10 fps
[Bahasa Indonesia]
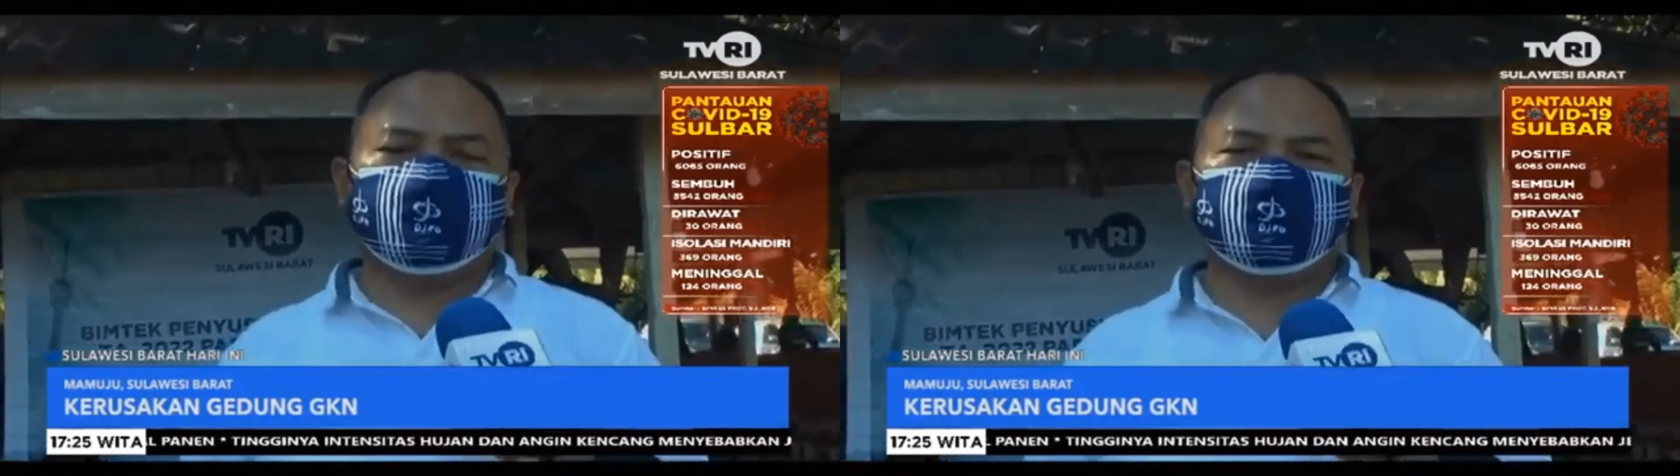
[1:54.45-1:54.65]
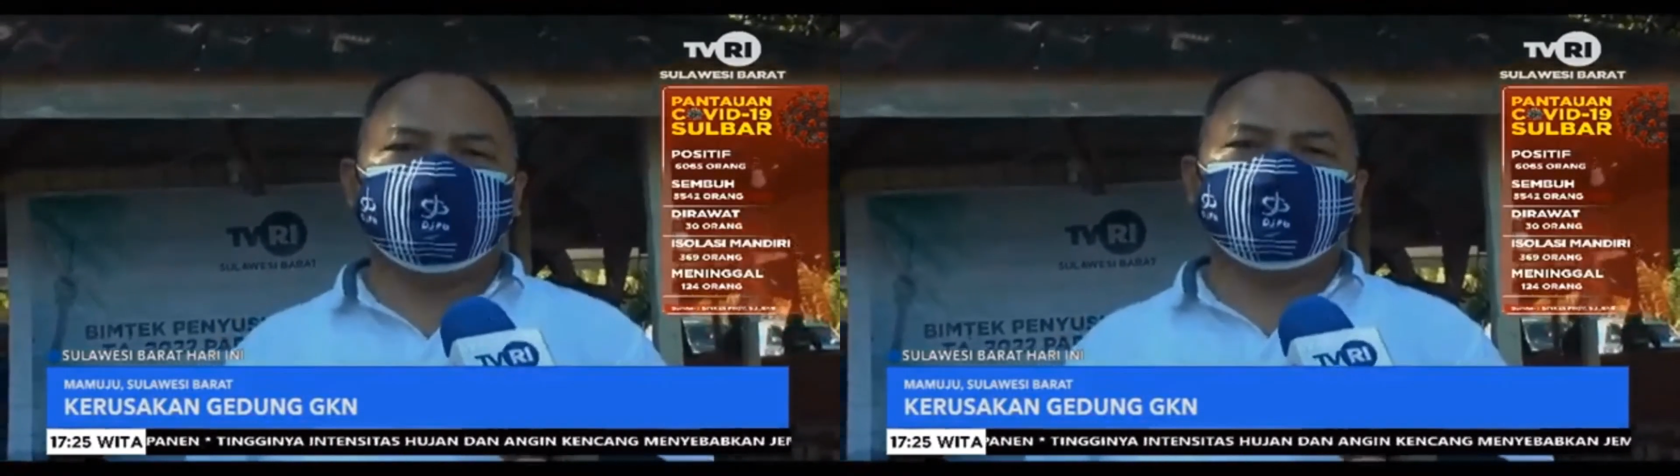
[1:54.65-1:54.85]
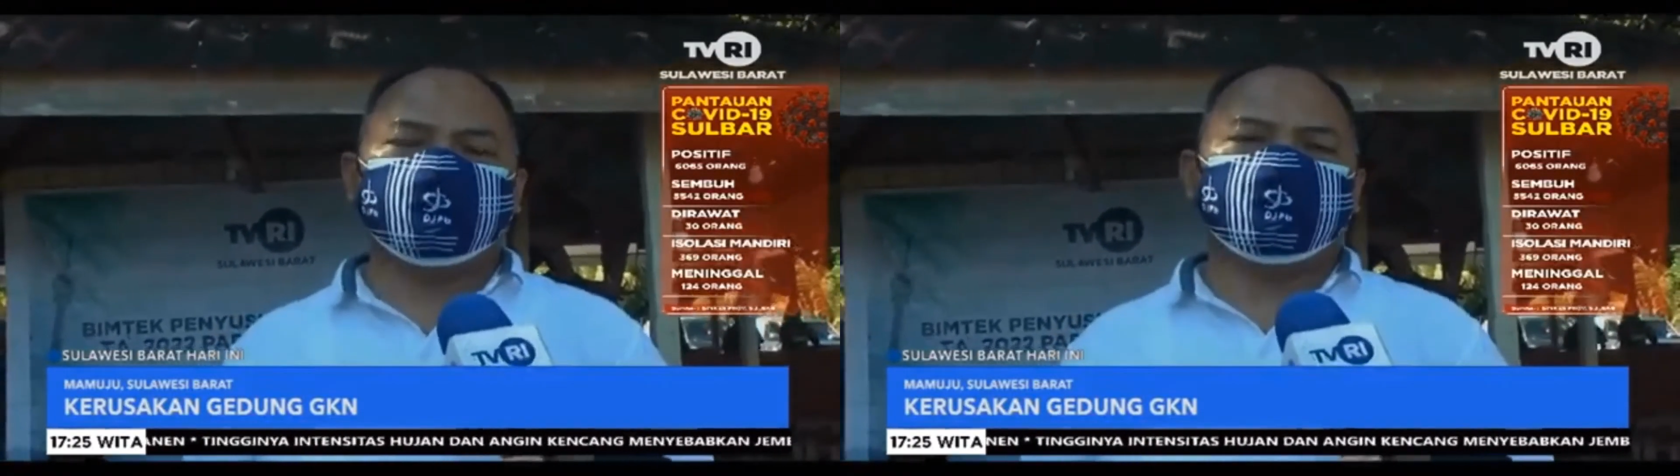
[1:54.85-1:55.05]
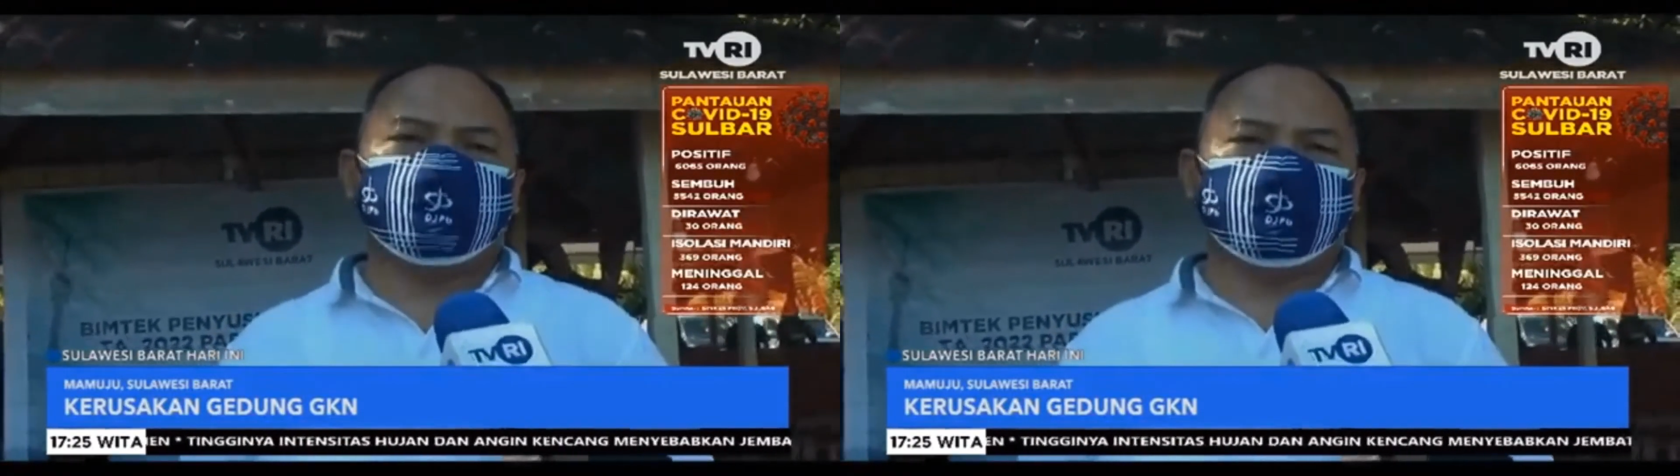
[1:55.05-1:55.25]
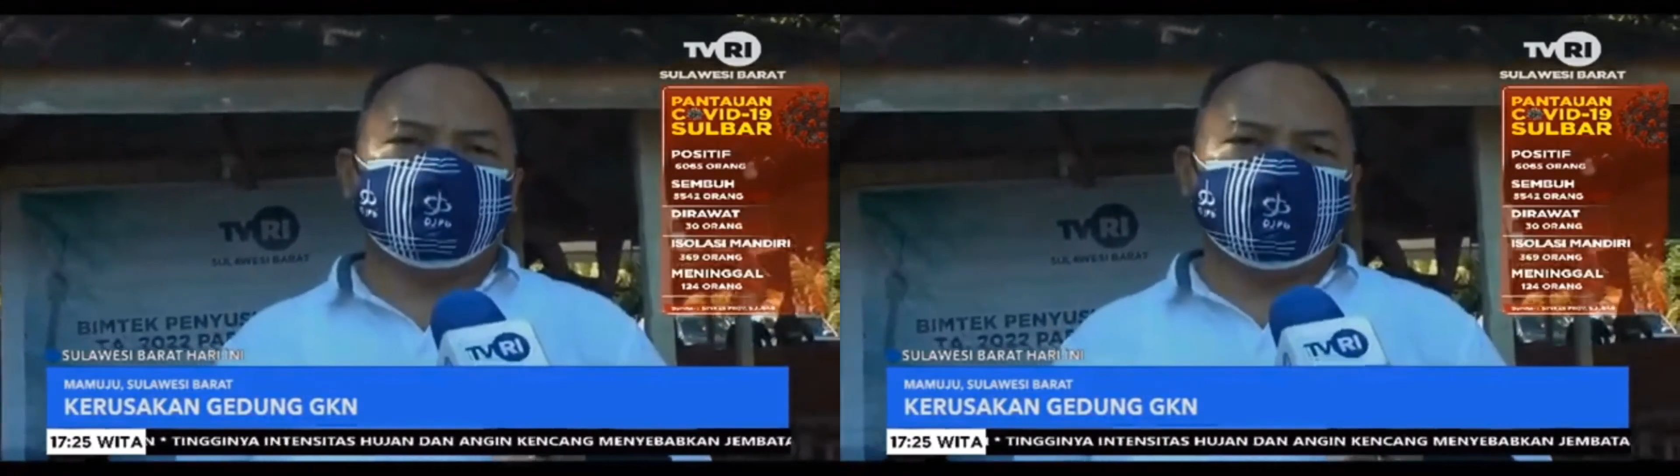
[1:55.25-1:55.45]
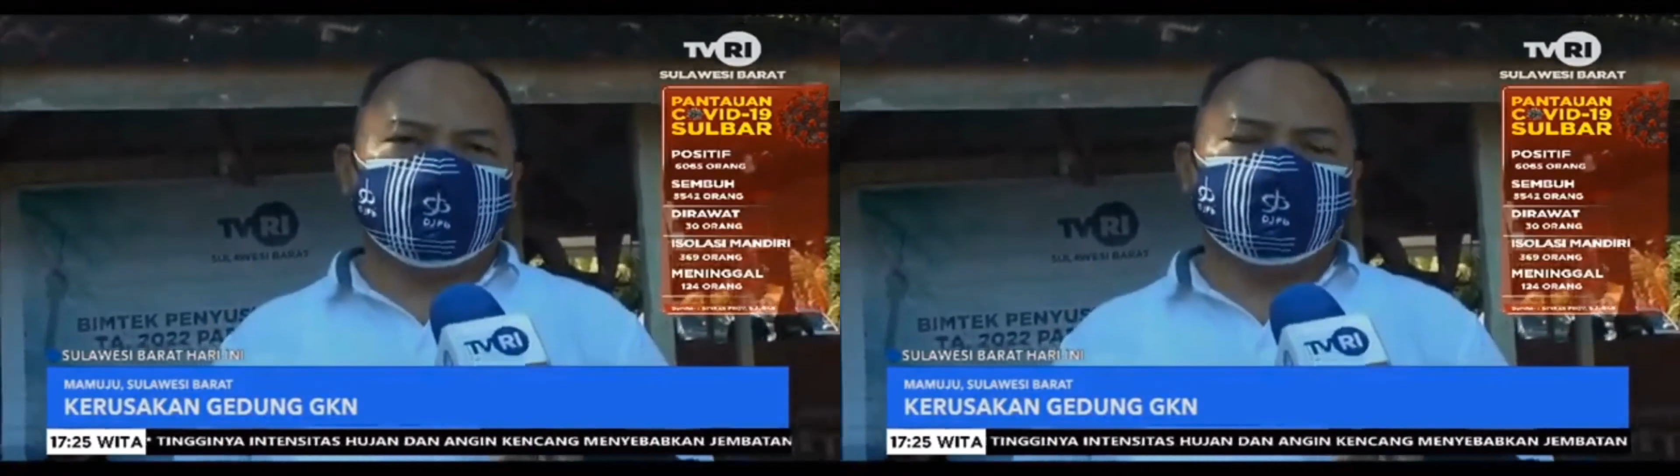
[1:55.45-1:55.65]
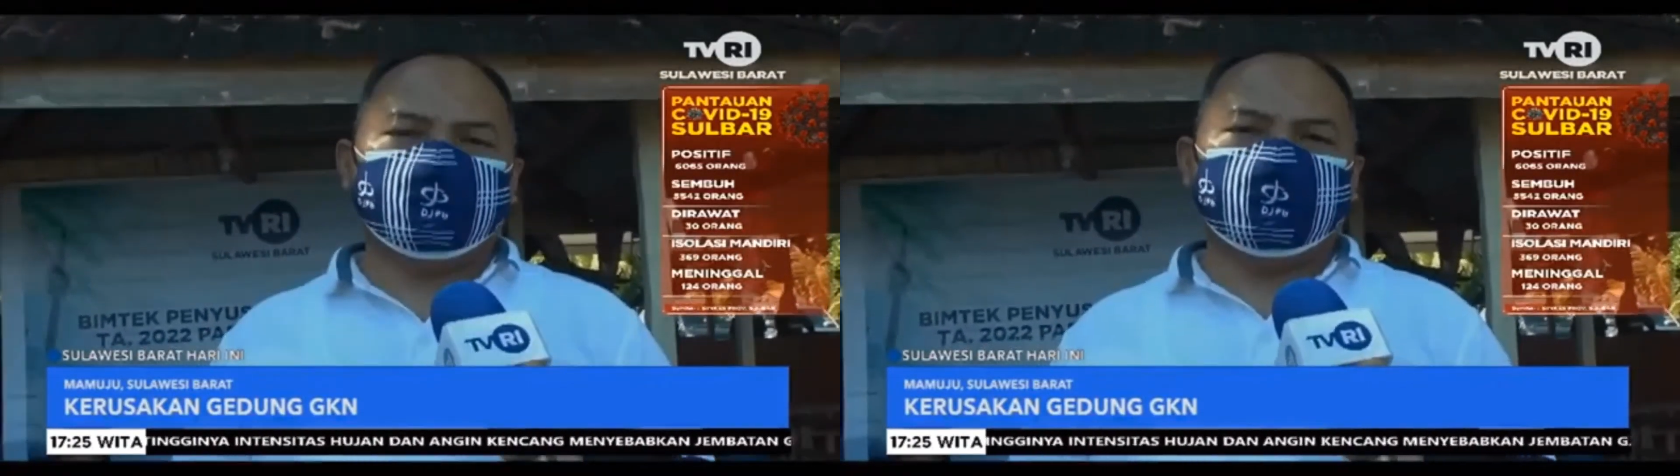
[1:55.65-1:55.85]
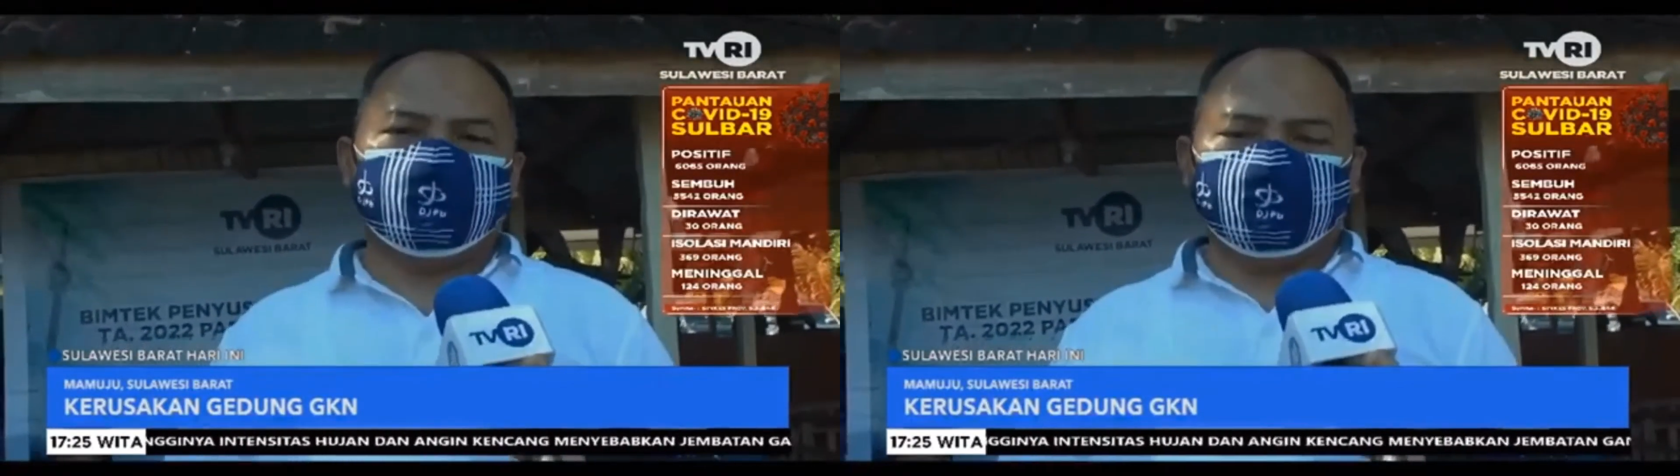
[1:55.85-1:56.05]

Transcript: struktur bangunan dan